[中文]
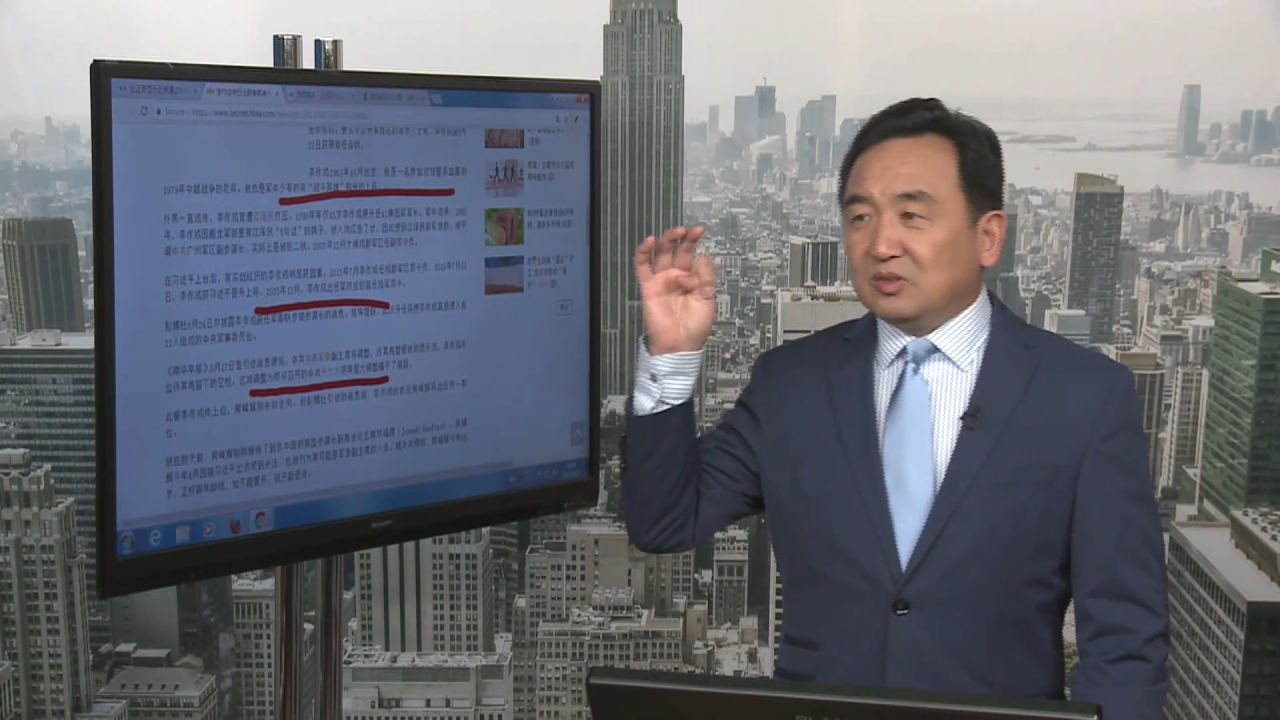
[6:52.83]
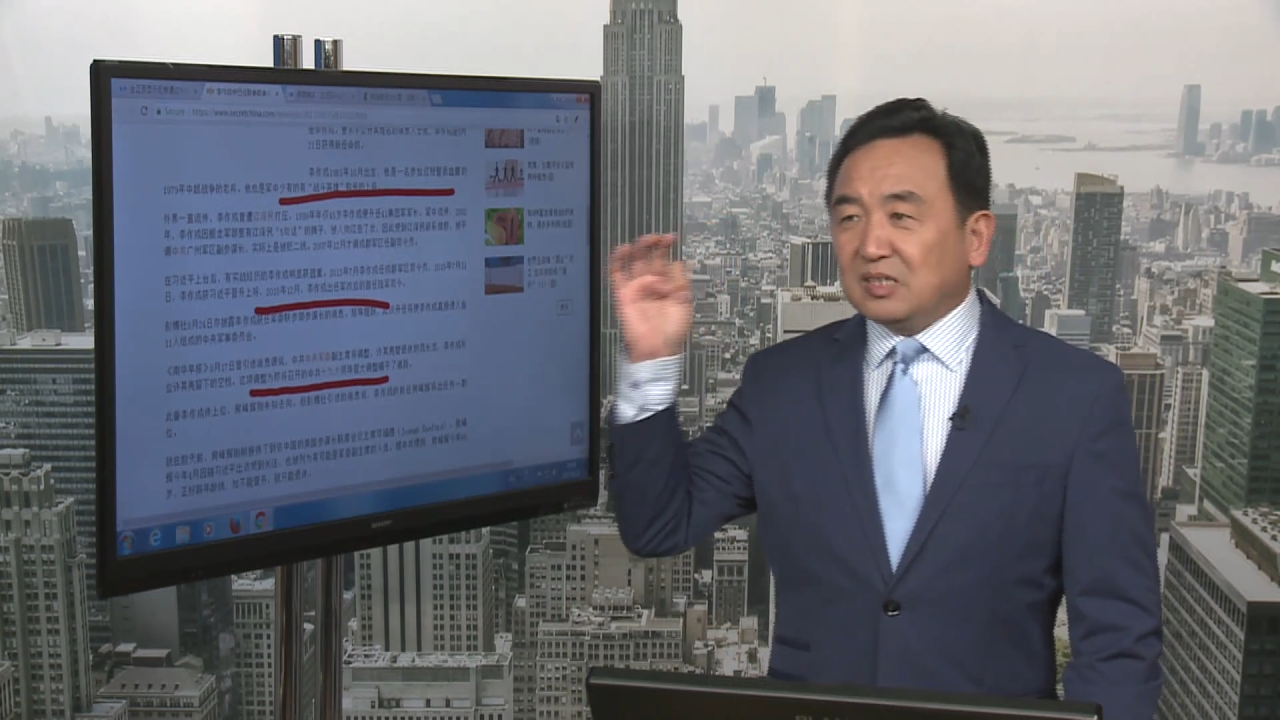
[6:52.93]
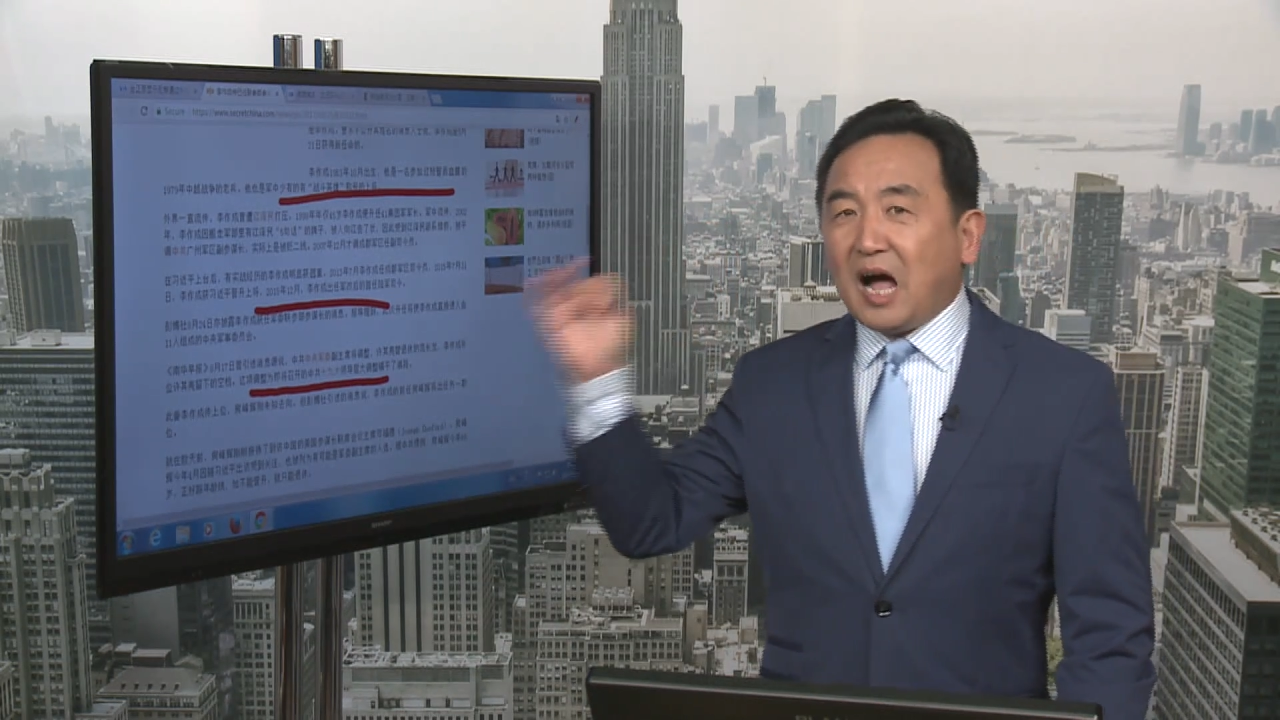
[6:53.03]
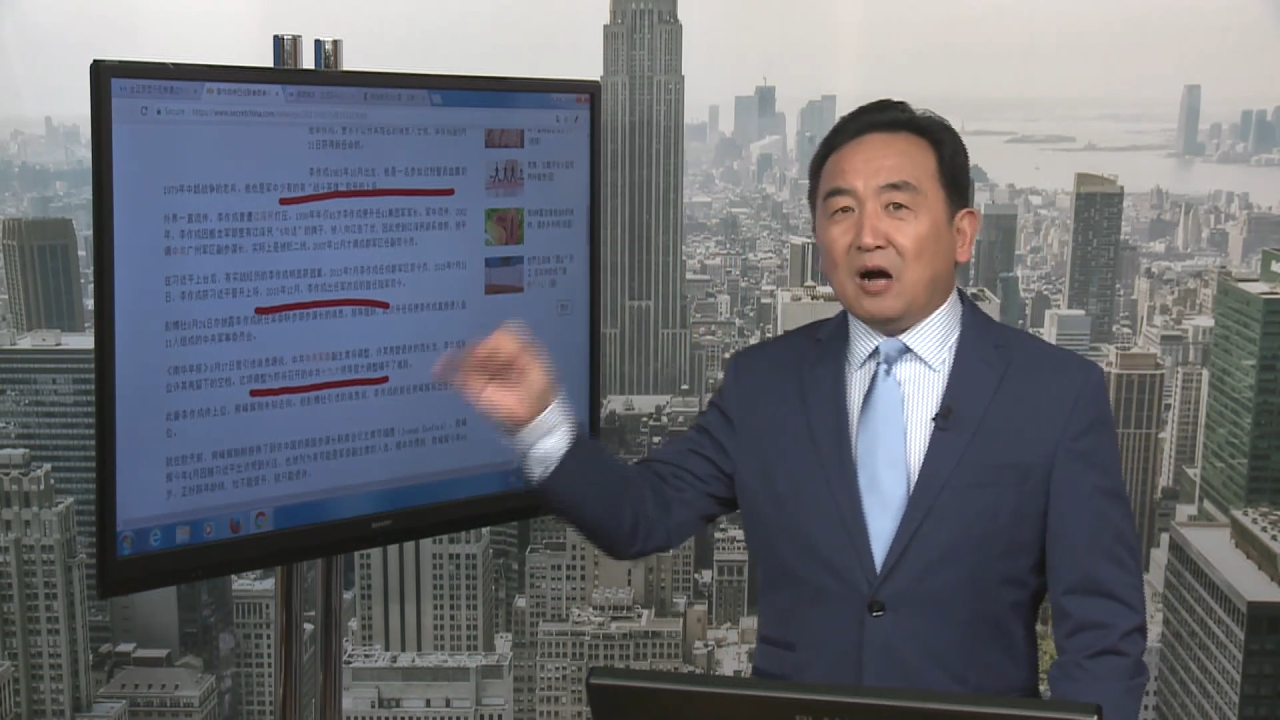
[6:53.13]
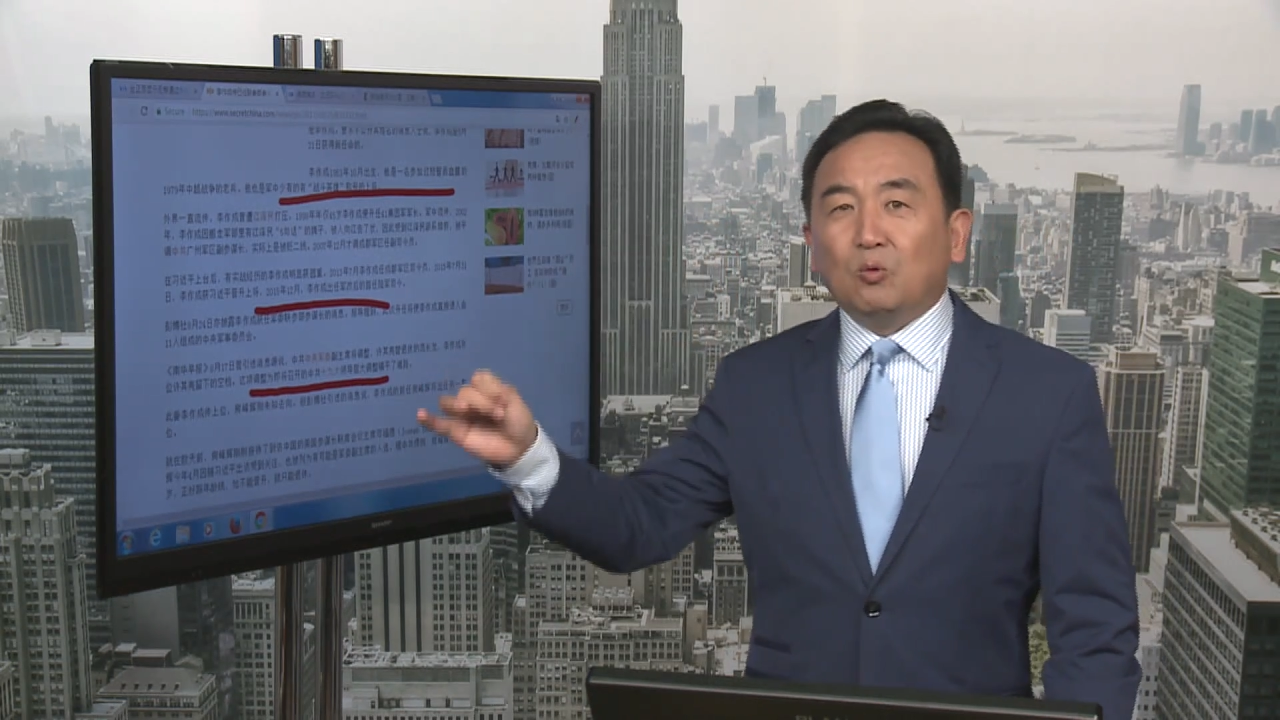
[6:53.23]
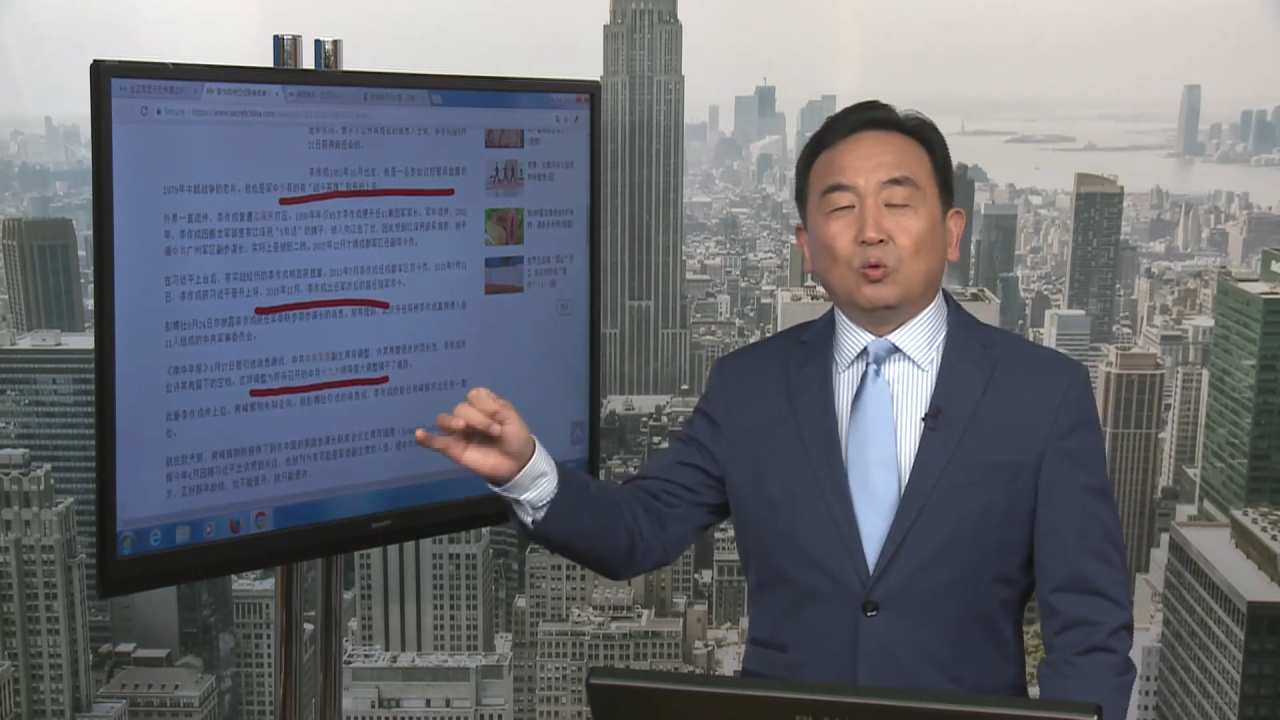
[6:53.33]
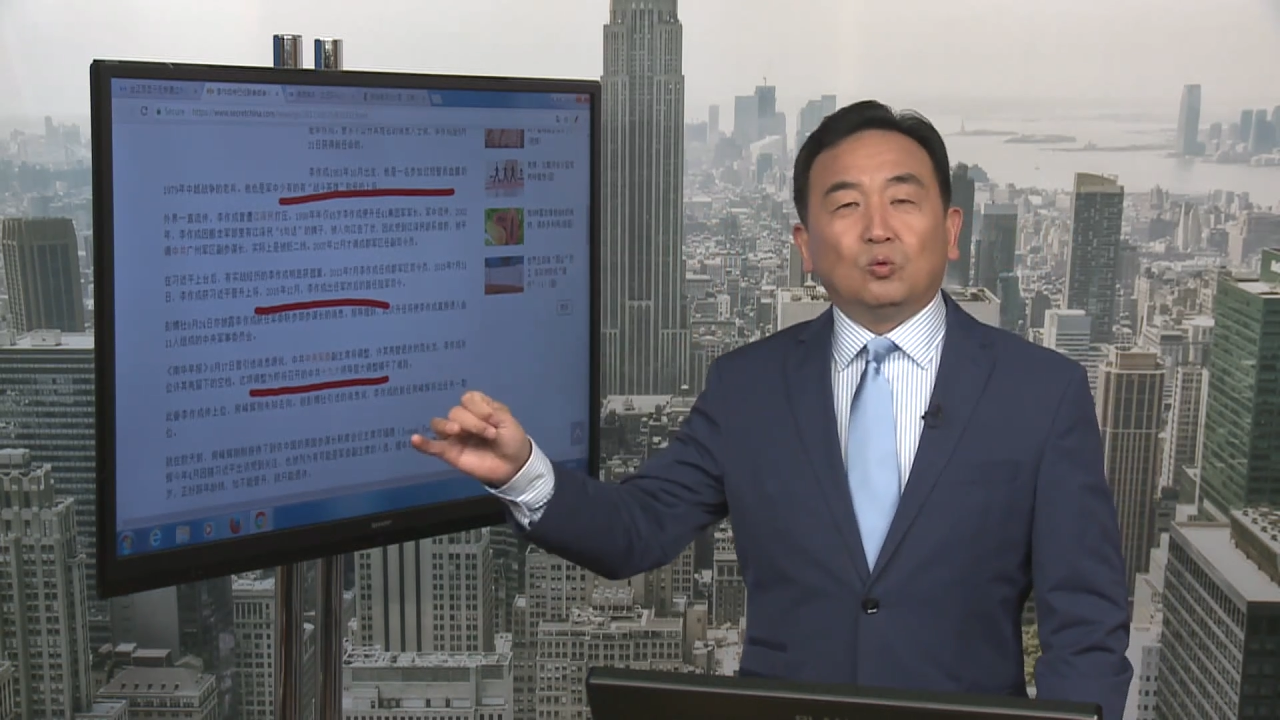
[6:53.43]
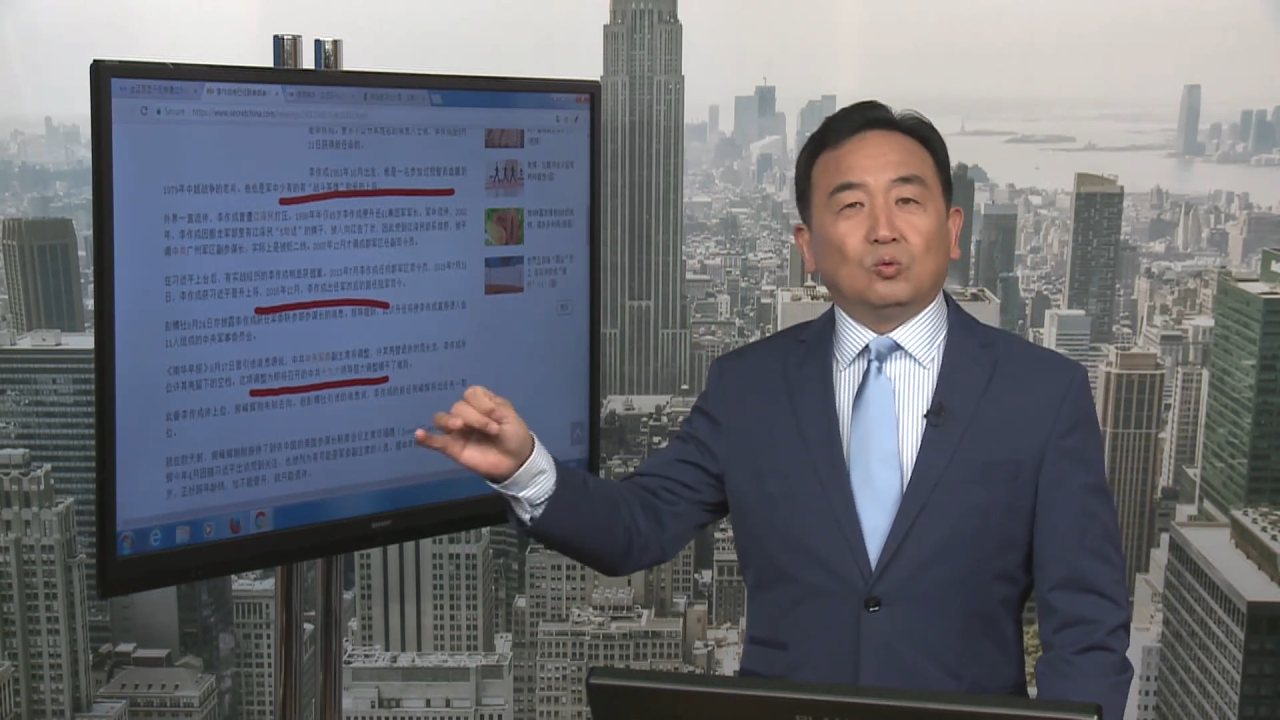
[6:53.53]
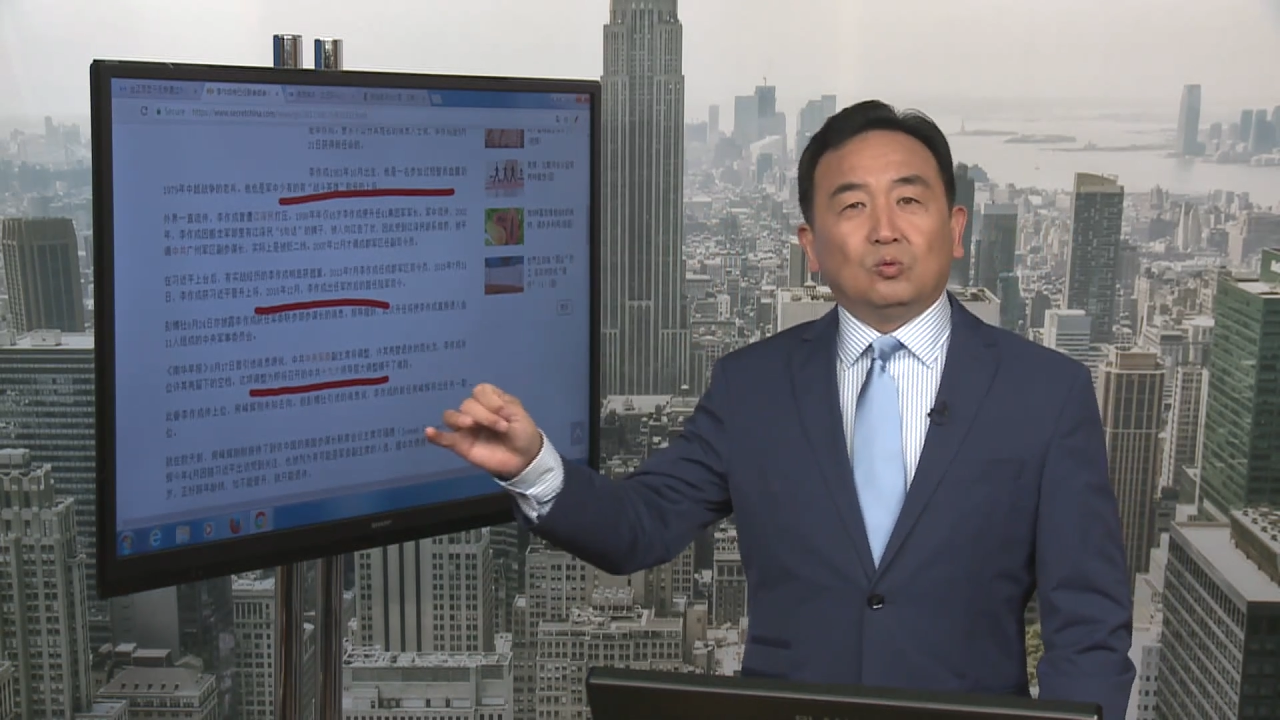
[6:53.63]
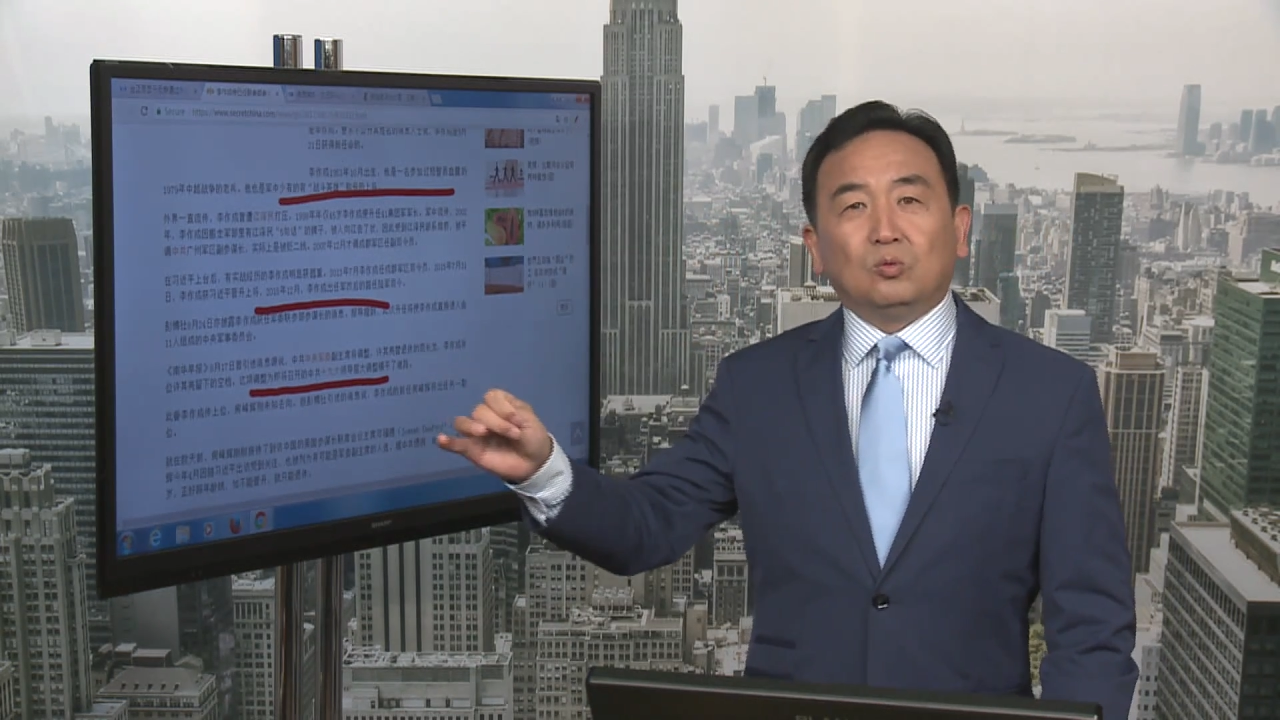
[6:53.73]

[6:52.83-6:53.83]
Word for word: 党务、